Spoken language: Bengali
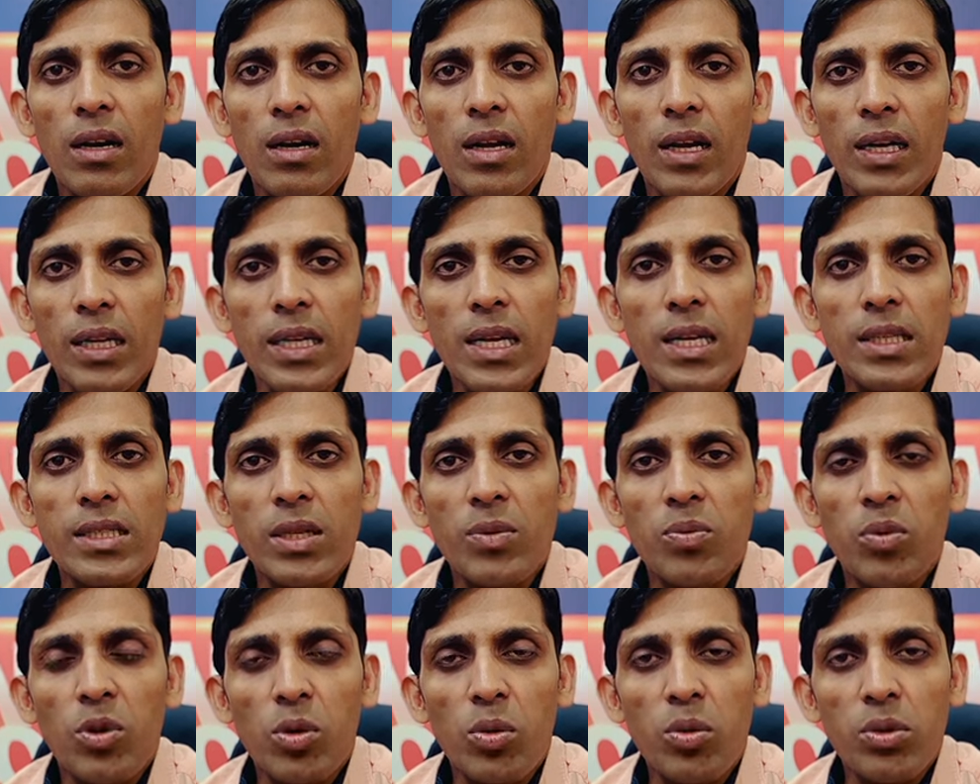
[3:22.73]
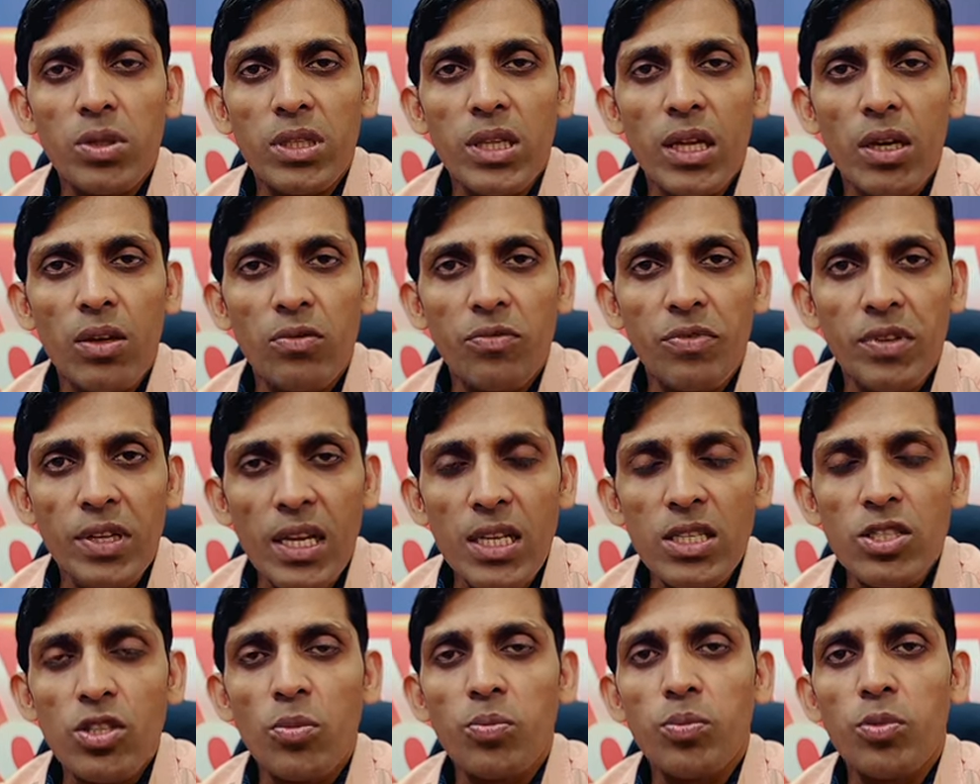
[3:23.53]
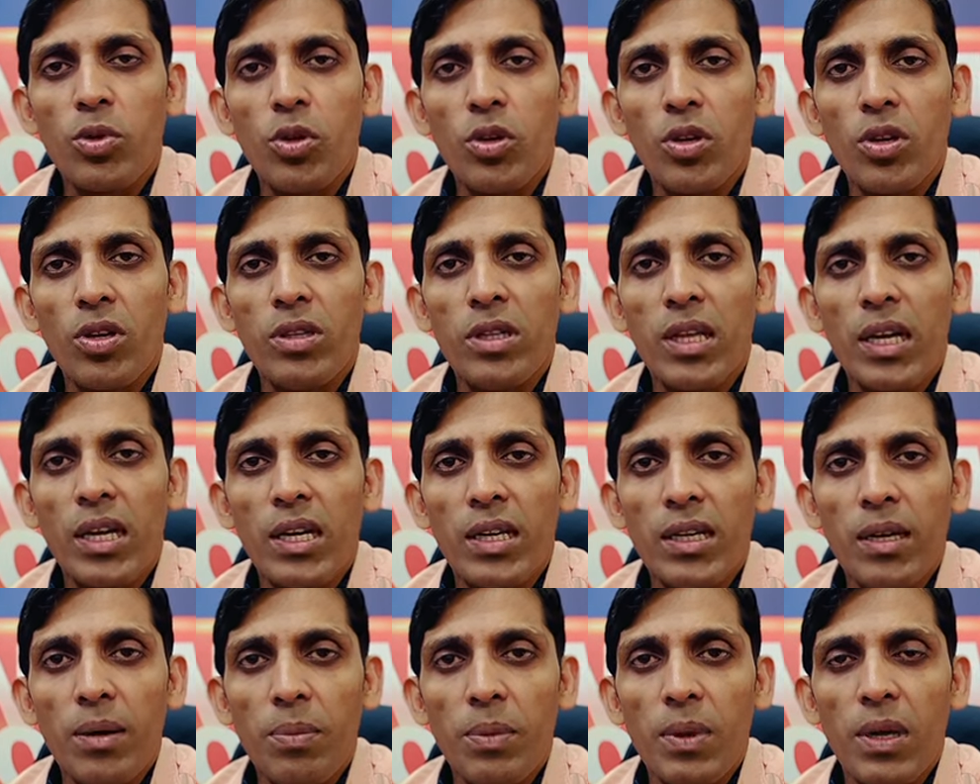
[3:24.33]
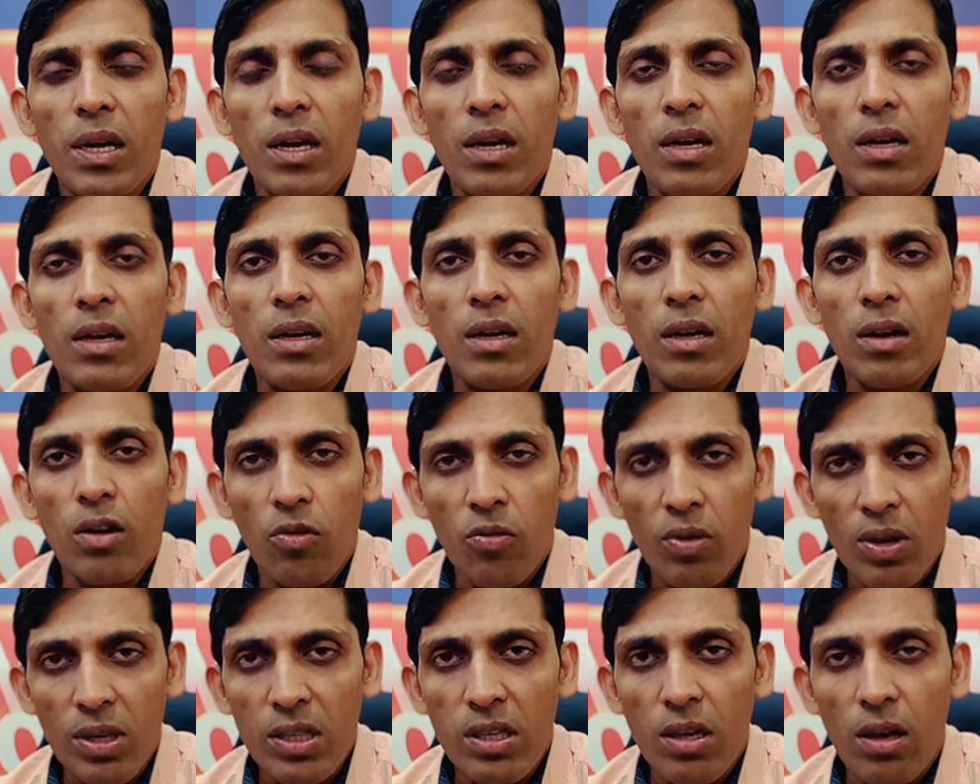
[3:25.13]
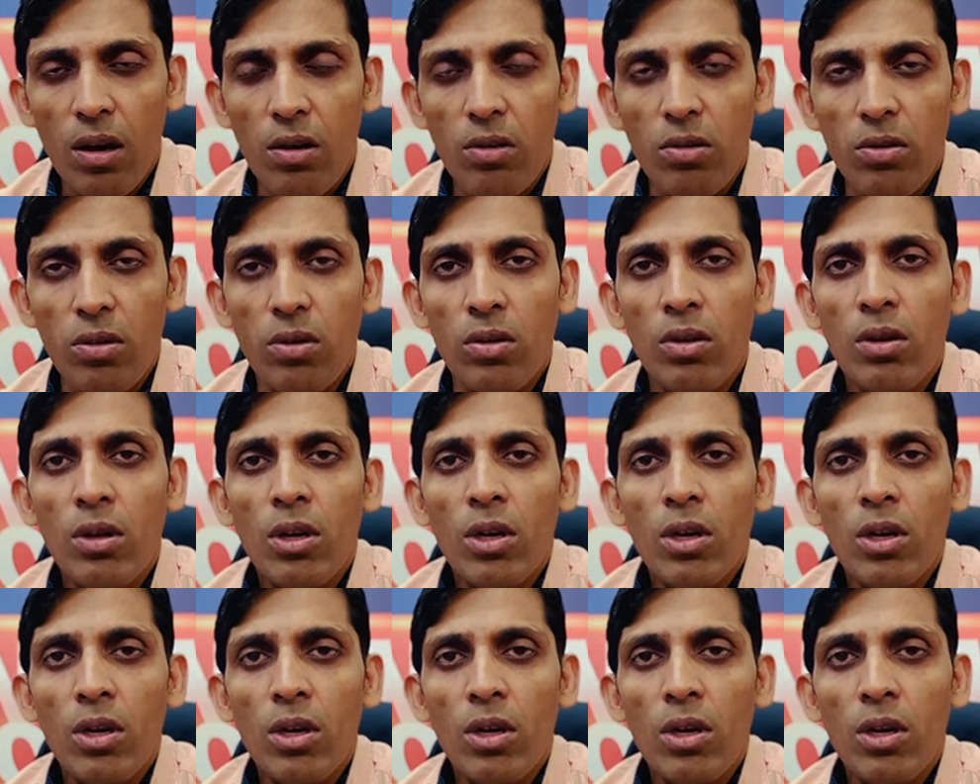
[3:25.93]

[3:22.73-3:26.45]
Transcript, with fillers: এগ্রিকালচার পরবর্তীতে এখন ফিনান্স দপ্তরও দেখলেন আপনারা অফার দেওয়া হলো